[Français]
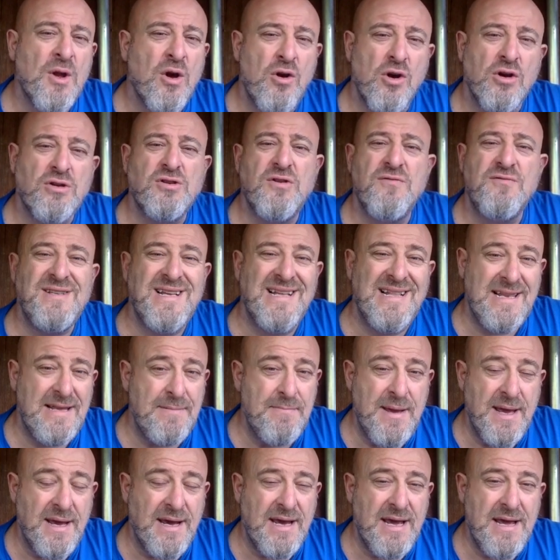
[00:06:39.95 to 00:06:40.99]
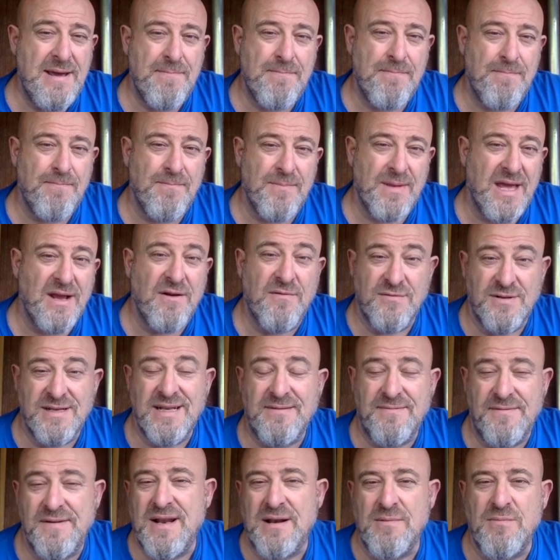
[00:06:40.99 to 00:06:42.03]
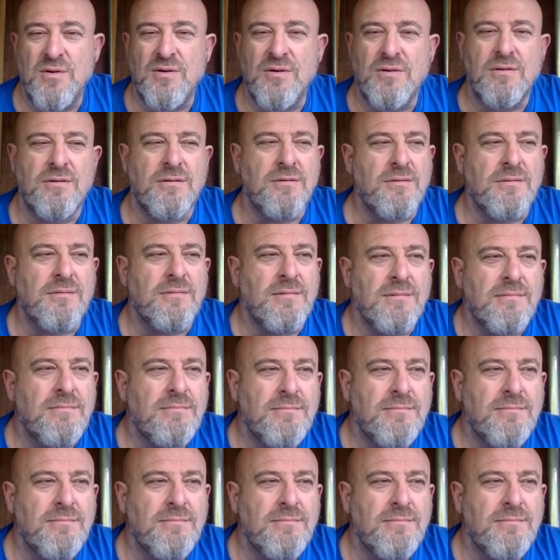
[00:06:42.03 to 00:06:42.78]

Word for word: lorsque vous êtes libéré et que vous êtes finalement euh,